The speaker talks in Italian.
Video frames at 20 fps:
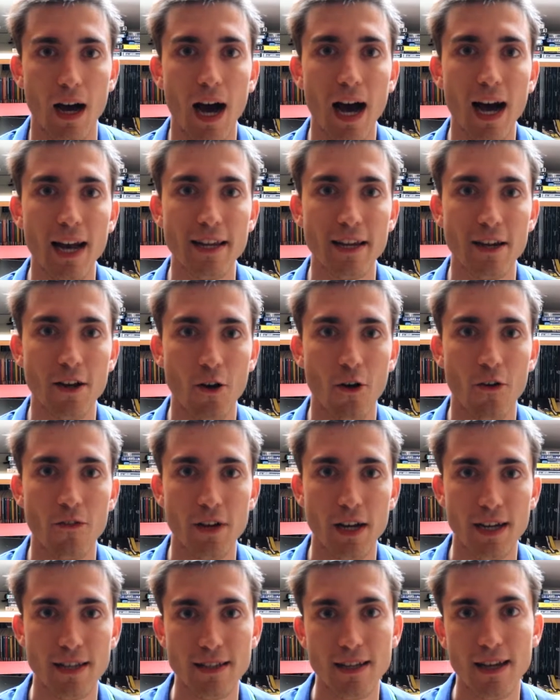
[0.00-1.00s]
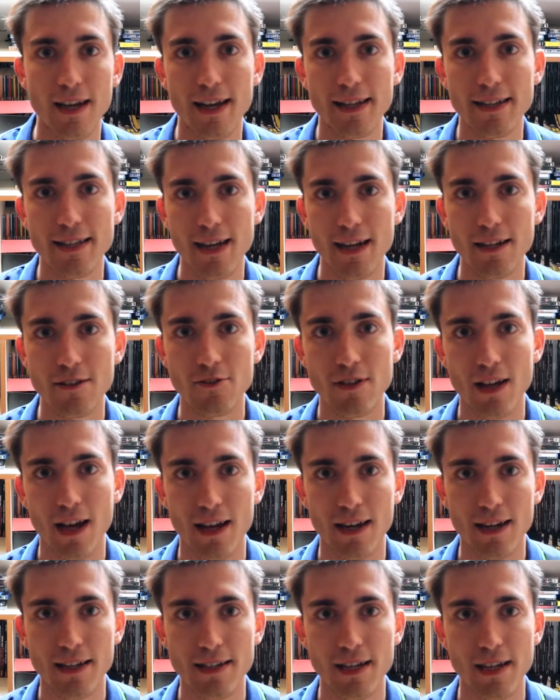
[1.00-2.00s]
Alien Covenant è diretto
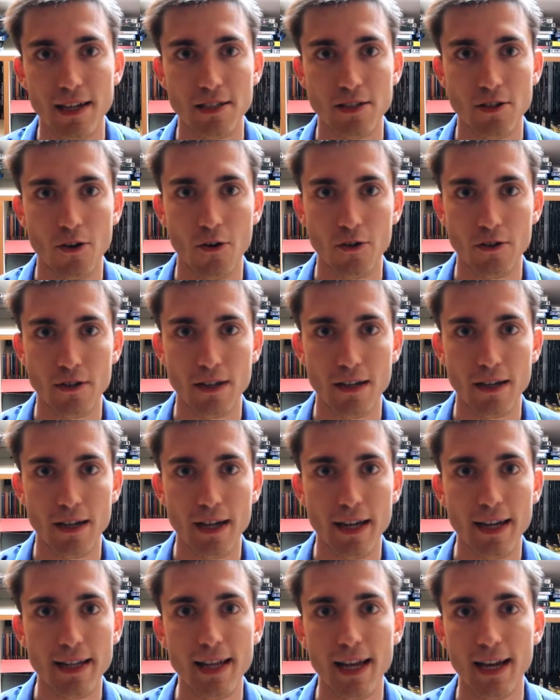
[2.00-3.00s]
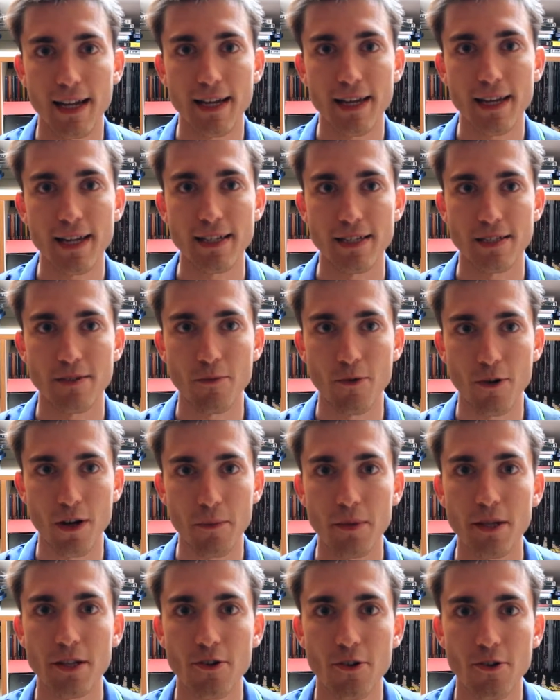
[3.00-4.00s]
da Ridley Scott ed è l'ennesimo
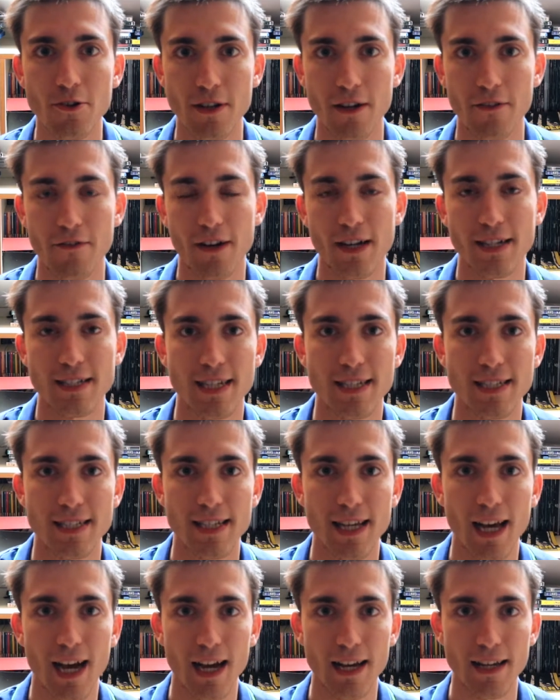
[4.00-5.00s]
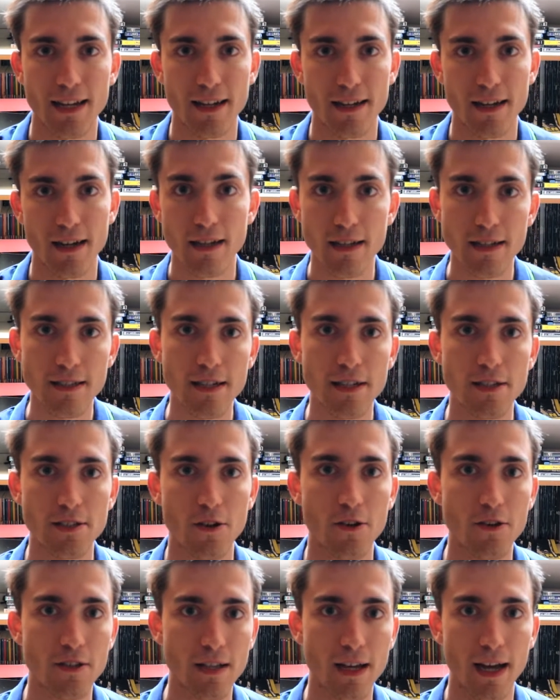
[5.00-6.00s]
capitolo del franchise di Alien. Ridley
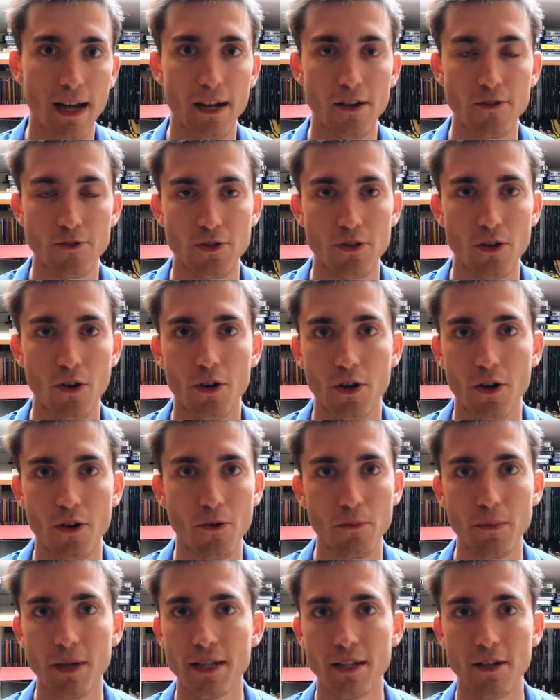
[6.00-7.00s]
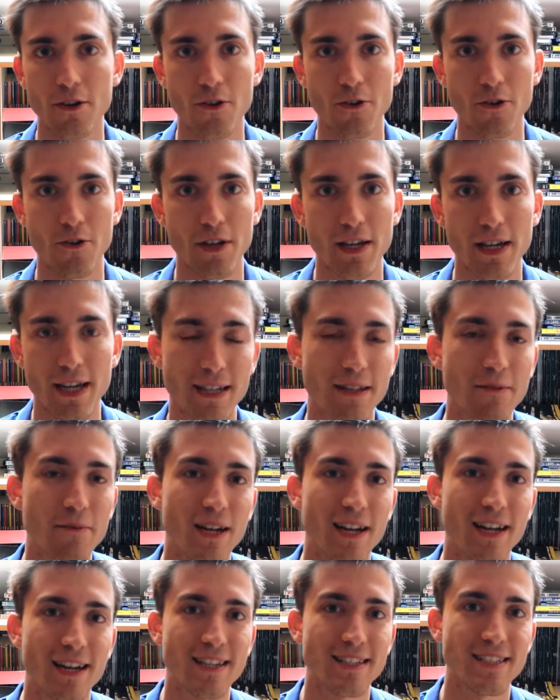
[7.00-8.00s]
Scott è lo storico, mitico,
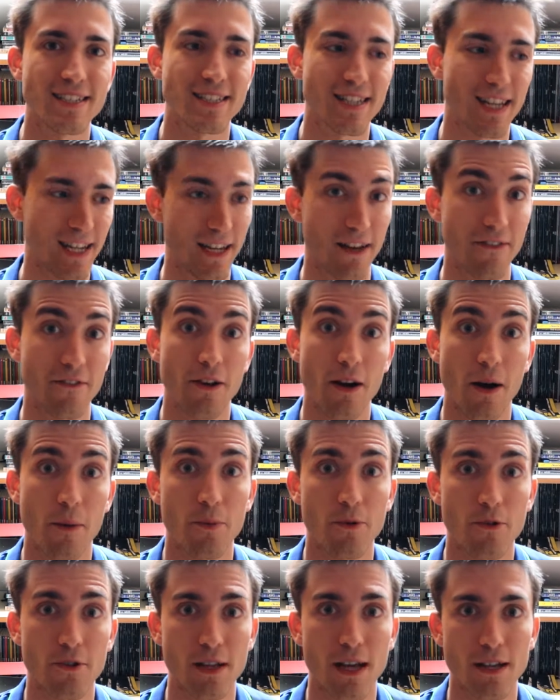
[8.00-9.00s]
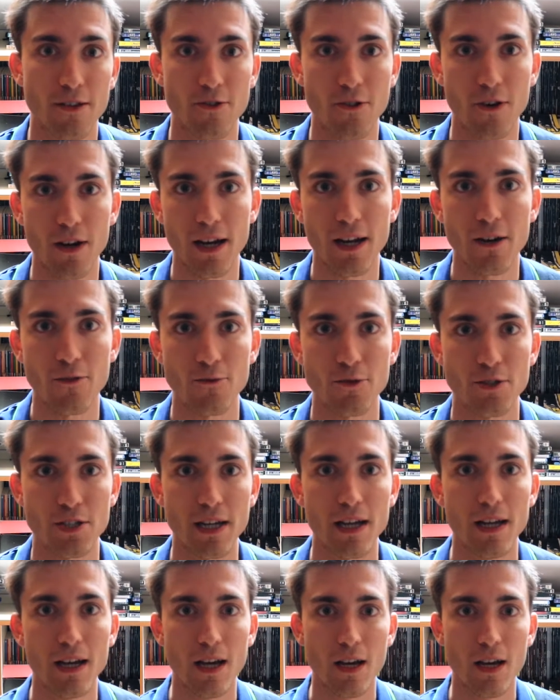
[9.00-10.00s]
incredibile regista che aveva portato alla luce